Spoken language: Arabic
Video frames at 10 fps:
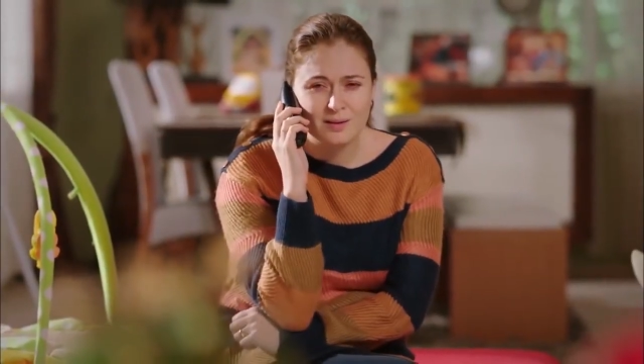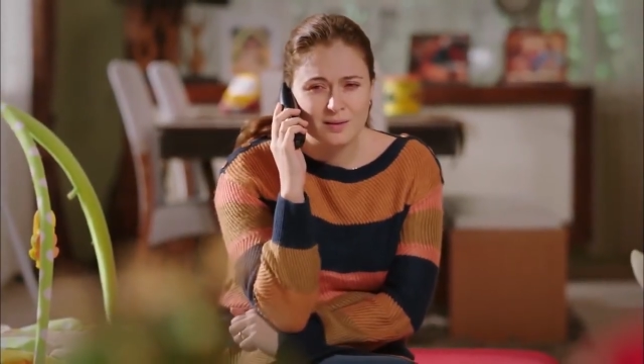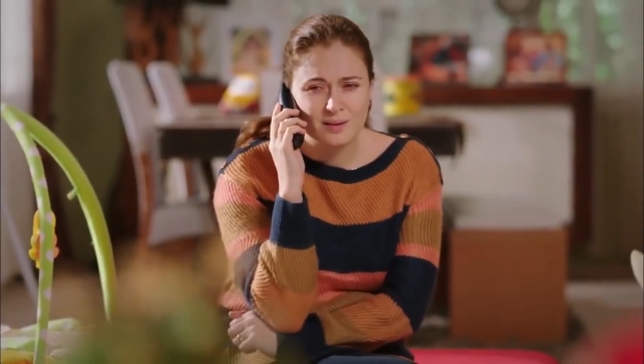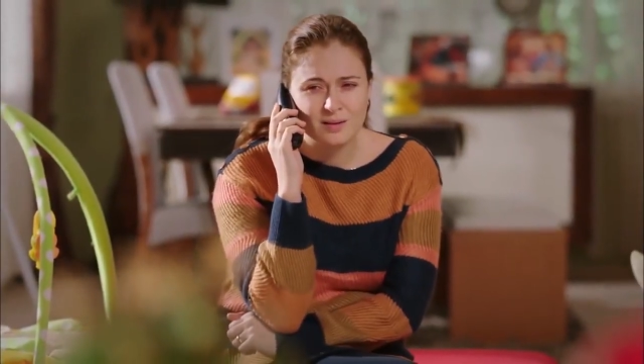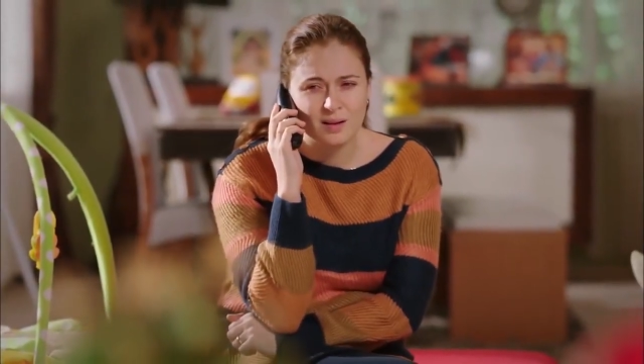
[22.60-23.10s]
ايه
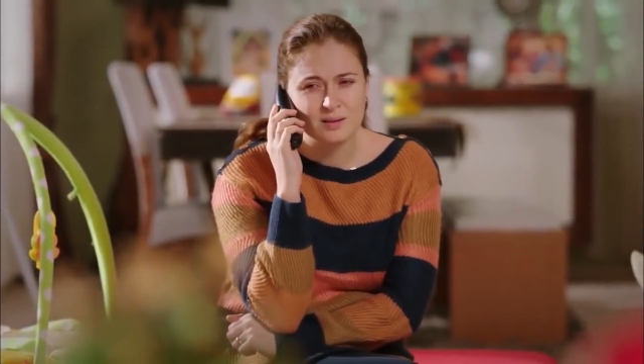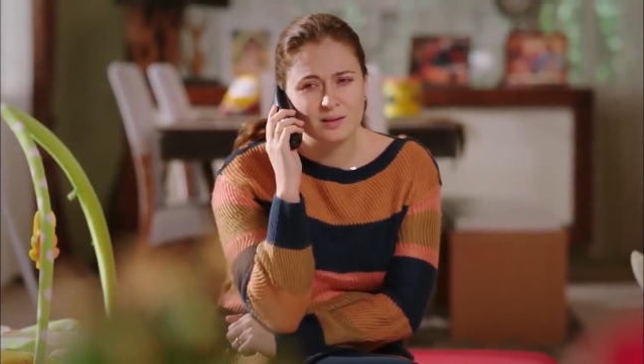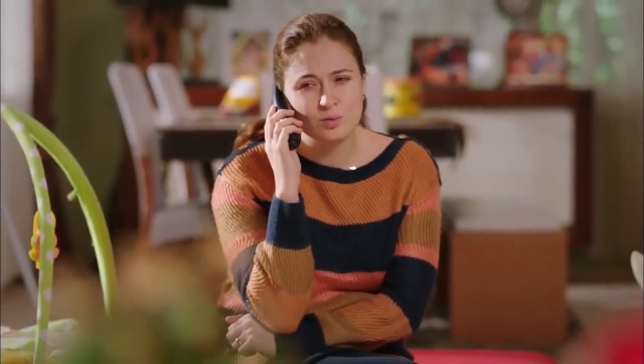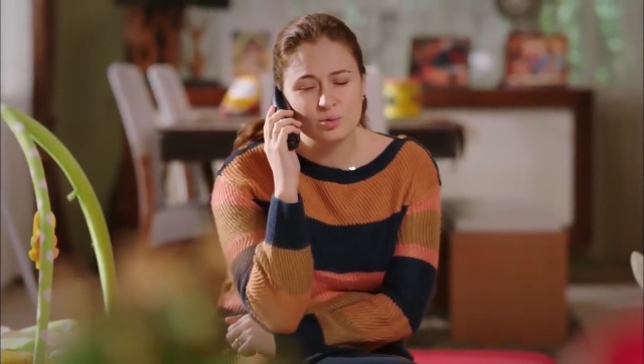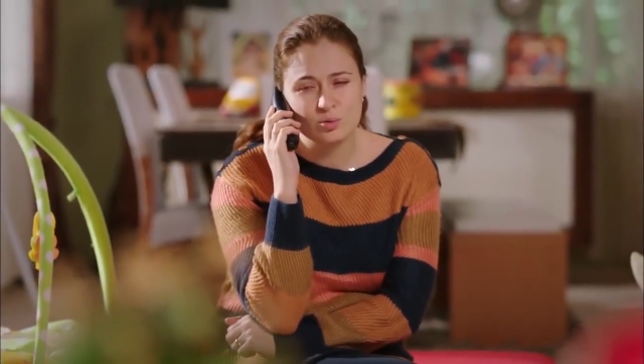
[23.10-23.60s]
هي الله
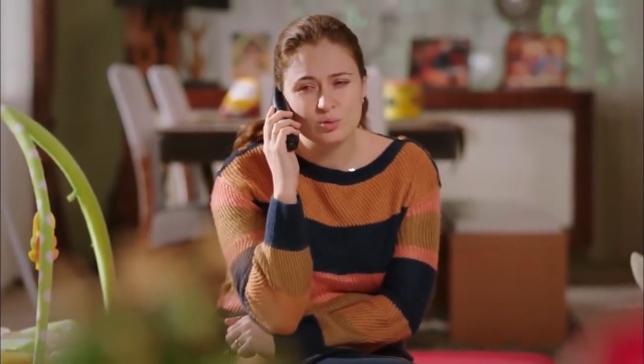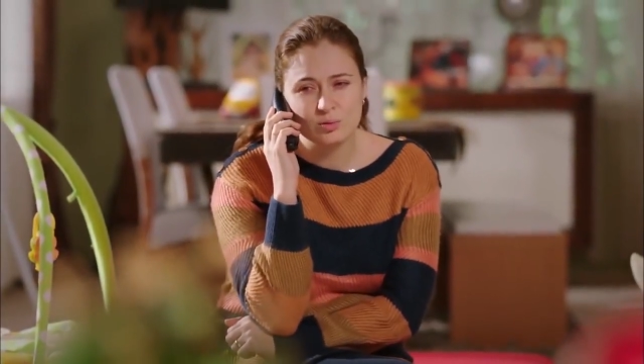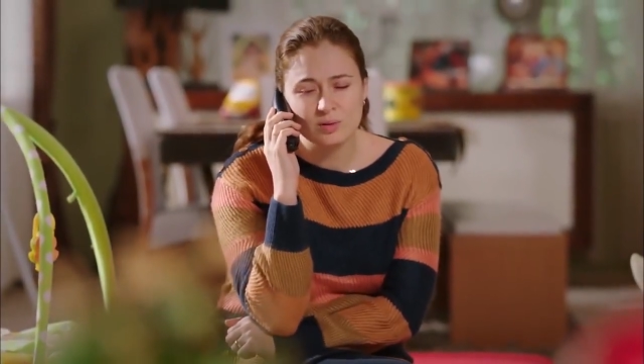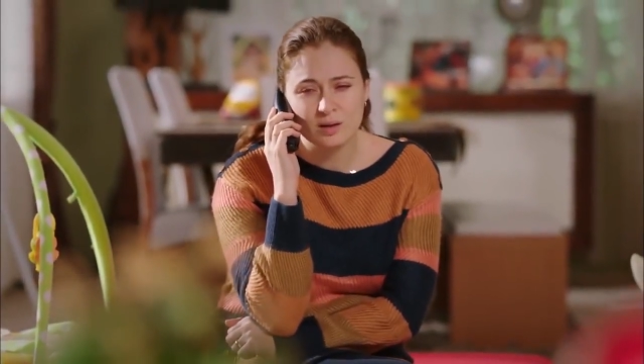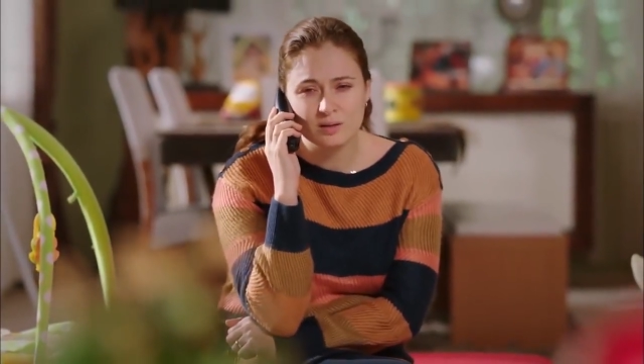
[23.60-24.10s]
شو كانت
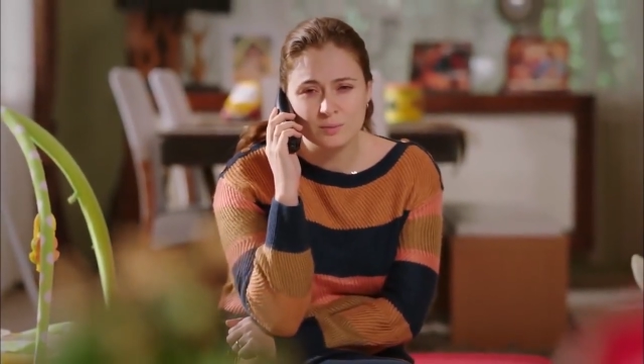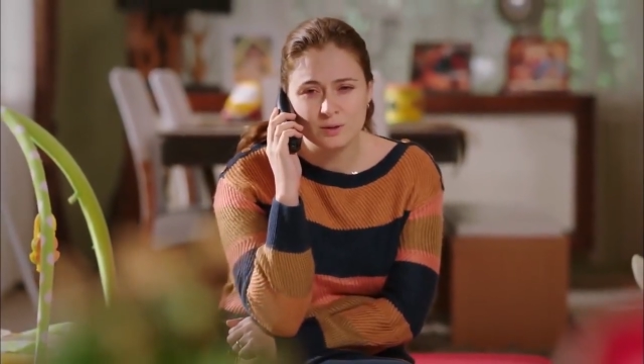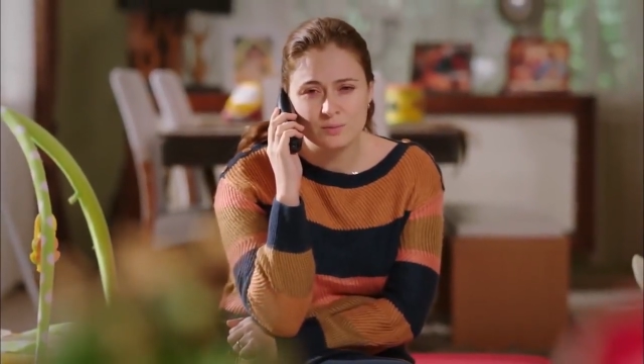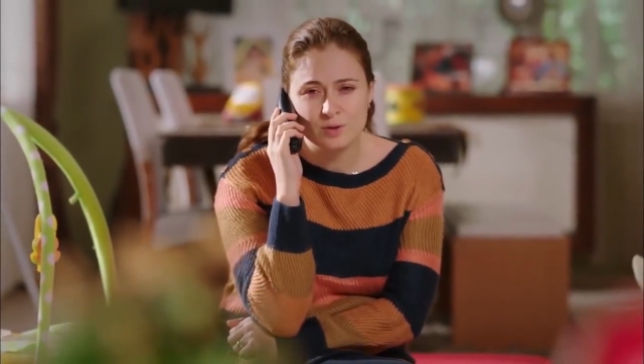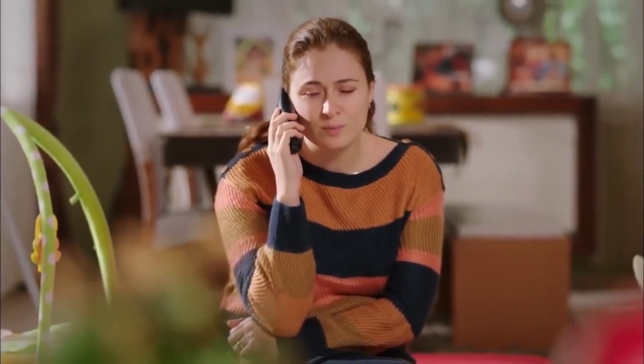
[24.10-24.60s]
بنت ظريفة
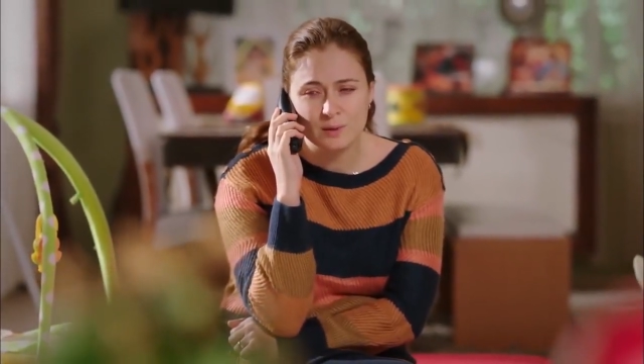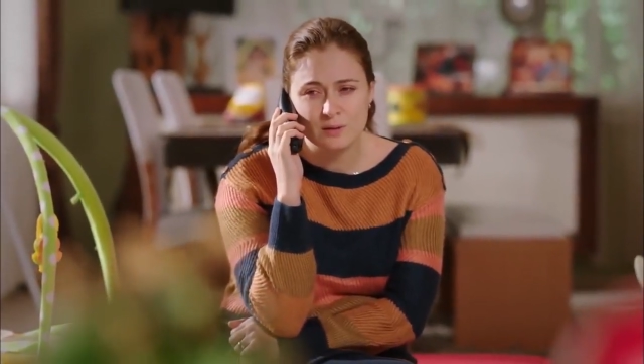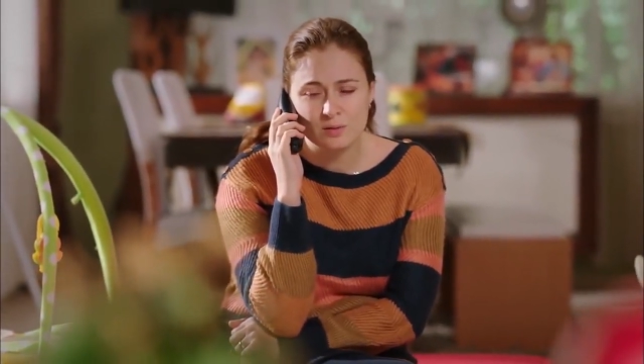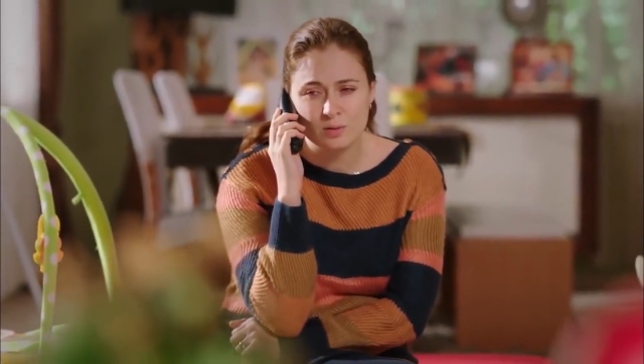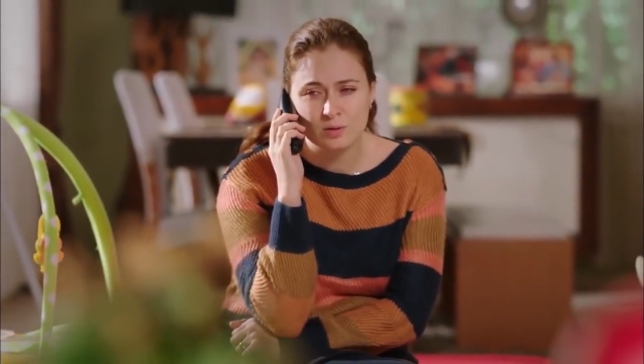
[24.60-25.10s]

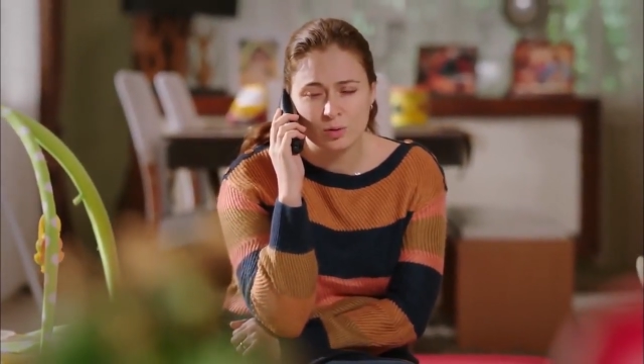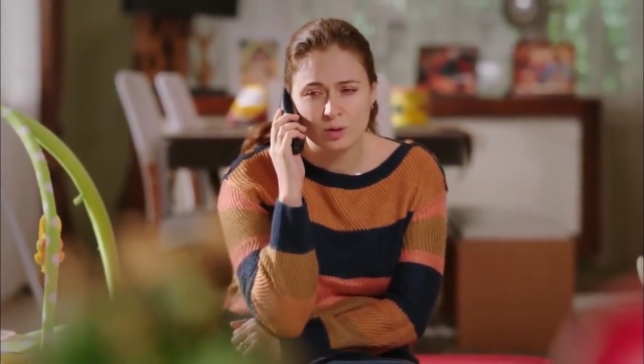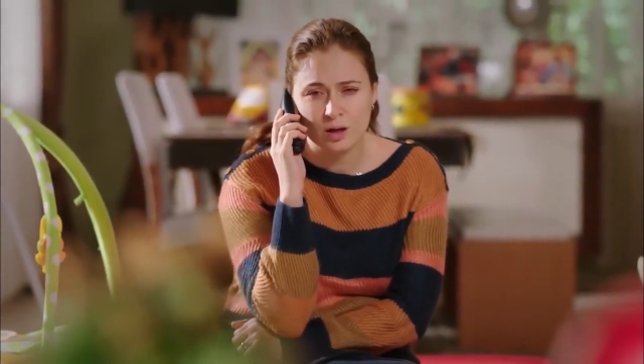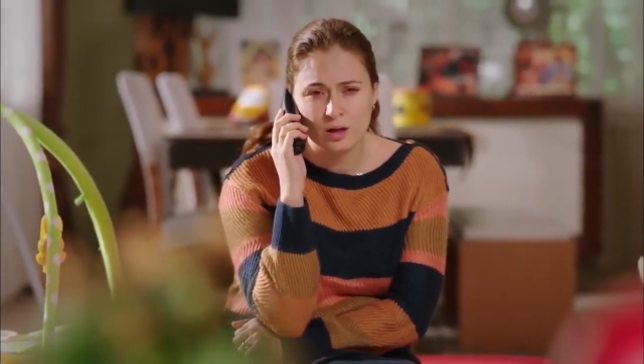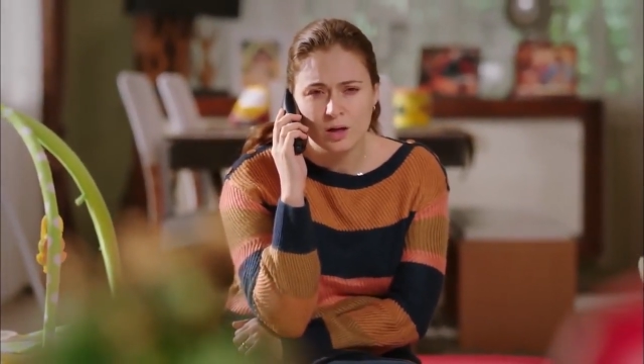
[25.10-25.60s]
وحبابة
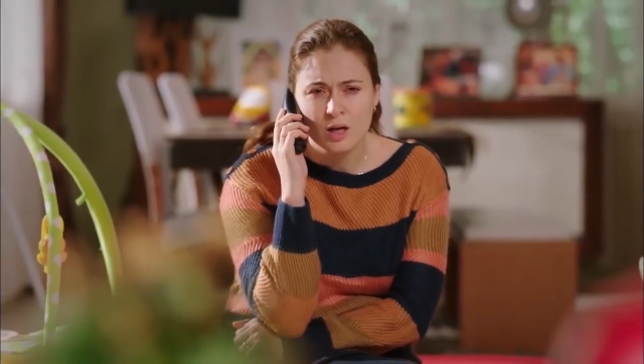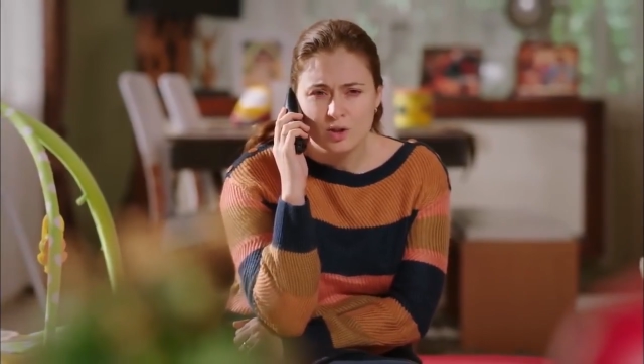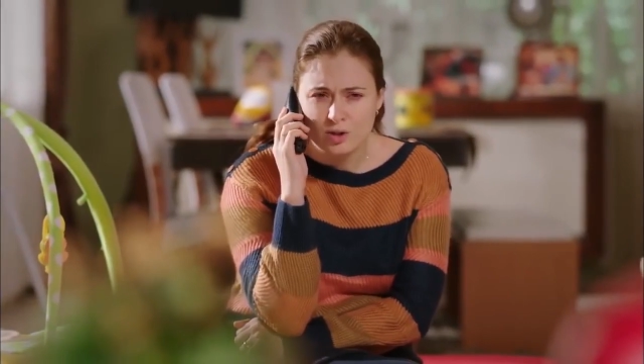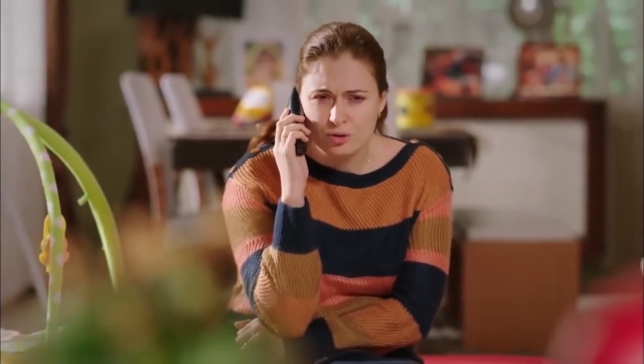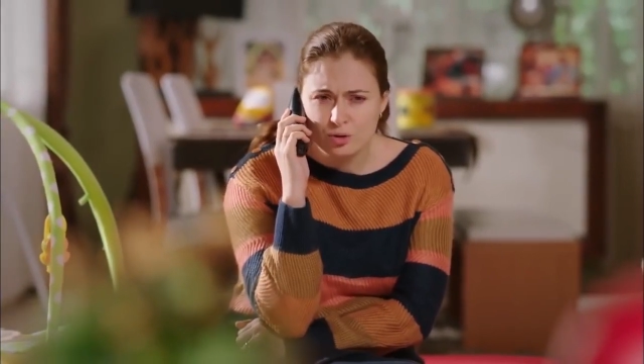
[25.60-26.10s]
لساتها عم
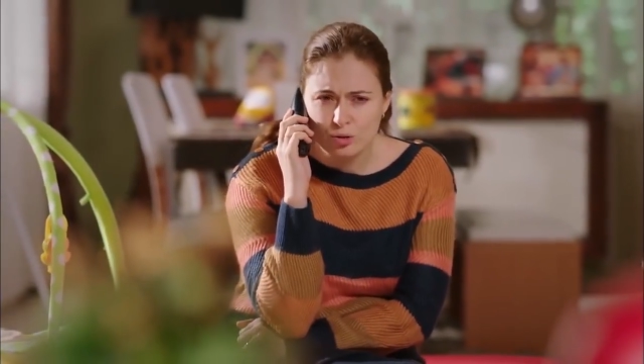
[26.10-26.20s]
تشتغل